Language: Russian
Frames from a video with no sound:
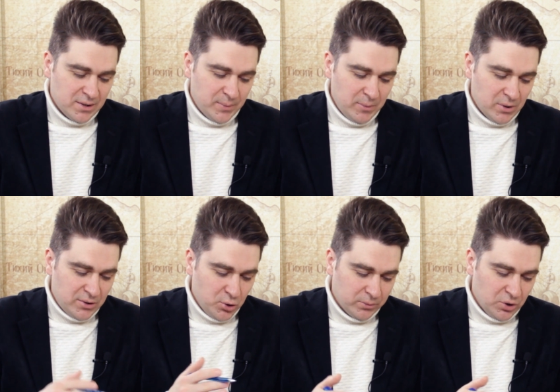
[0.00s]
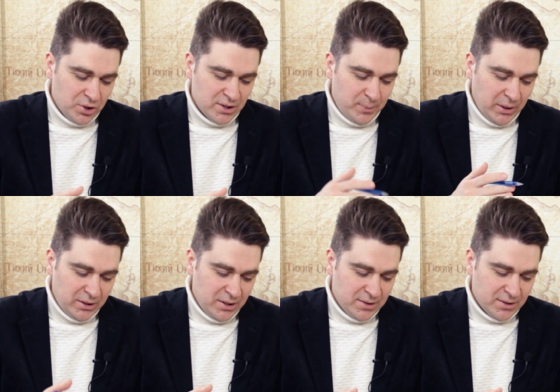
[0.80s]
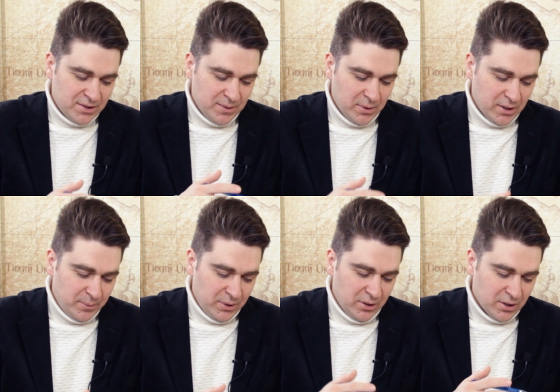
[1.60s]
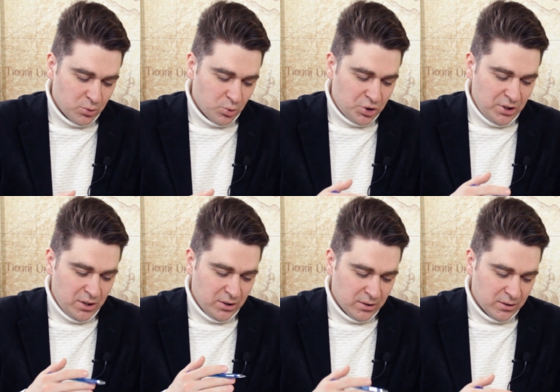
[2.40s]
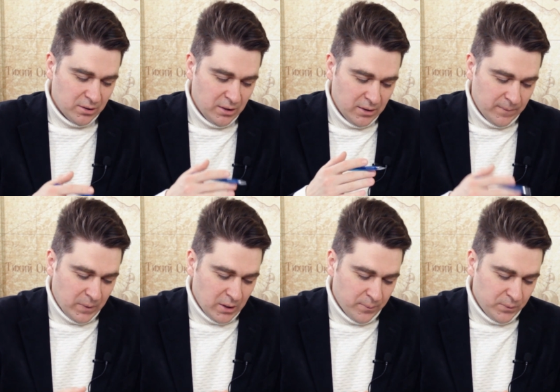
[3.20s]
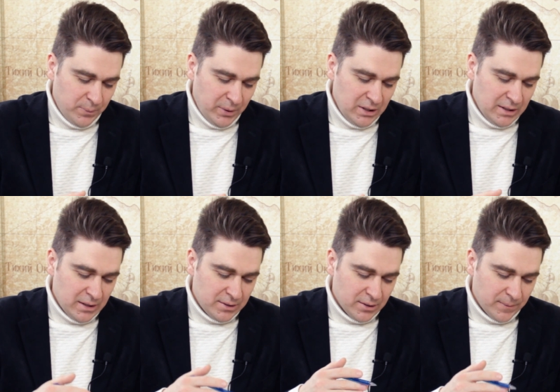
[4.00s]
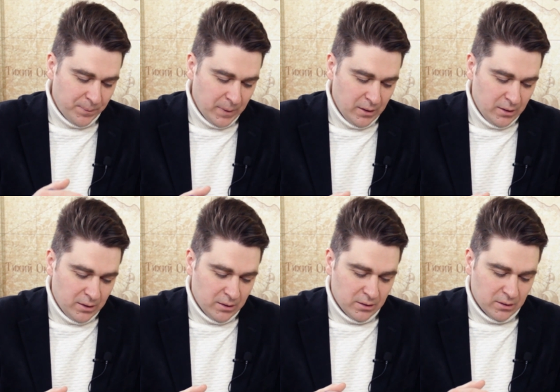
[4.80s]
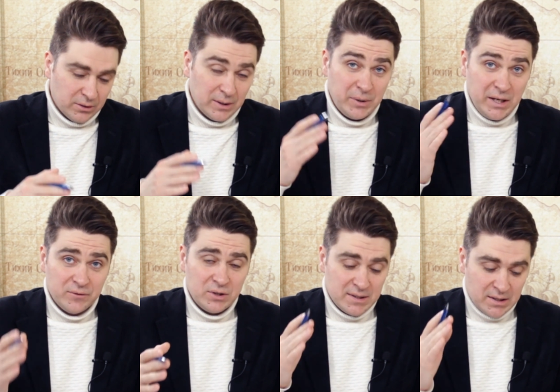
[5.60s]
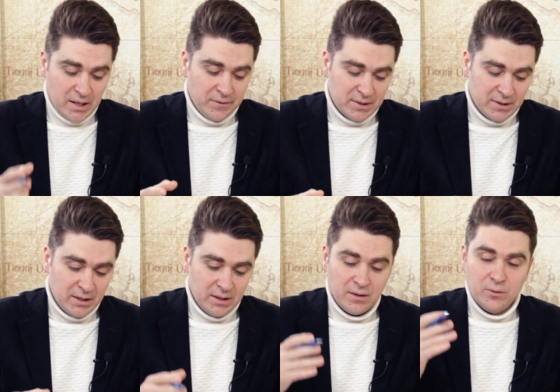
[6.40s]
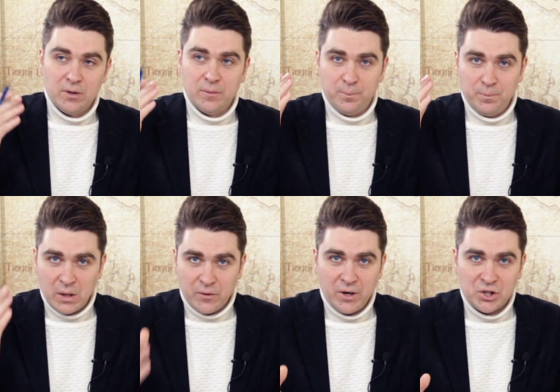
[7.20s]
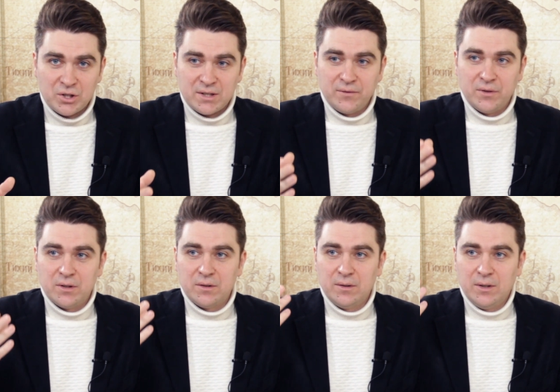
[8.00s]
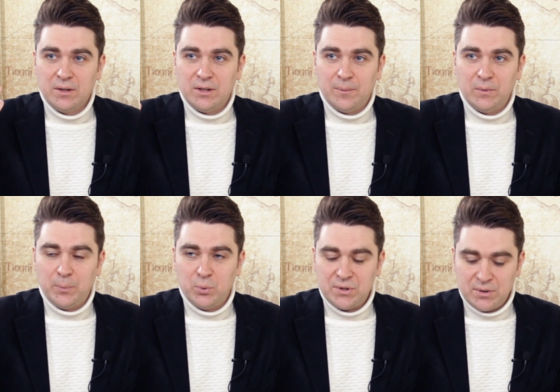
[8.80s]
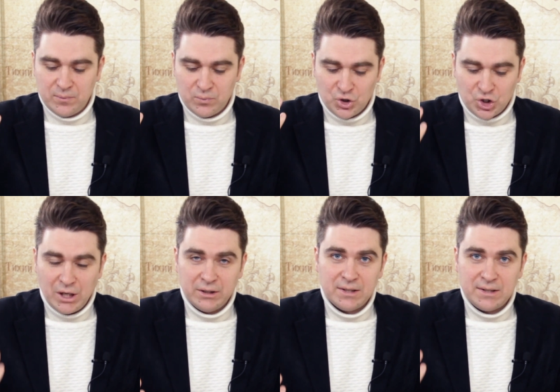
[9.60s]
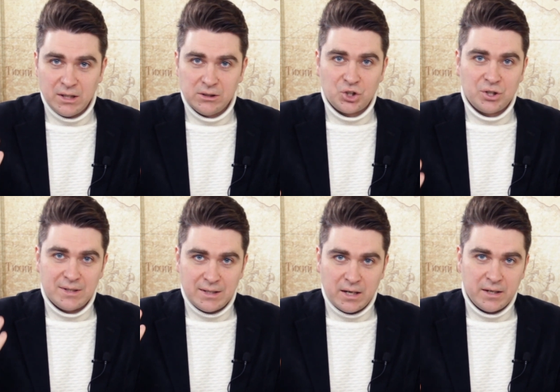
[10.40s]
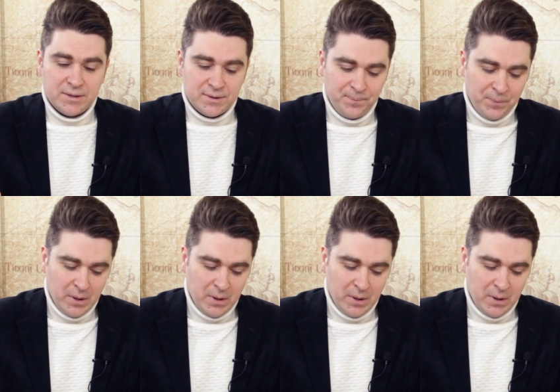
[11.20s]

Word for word: Например, темная часть, претензии к себе, обиды, осуждения, там, непринятие, э, там, ревность, зависть, да, э, рвачество, там, допустим, жадность, алчность, корысть.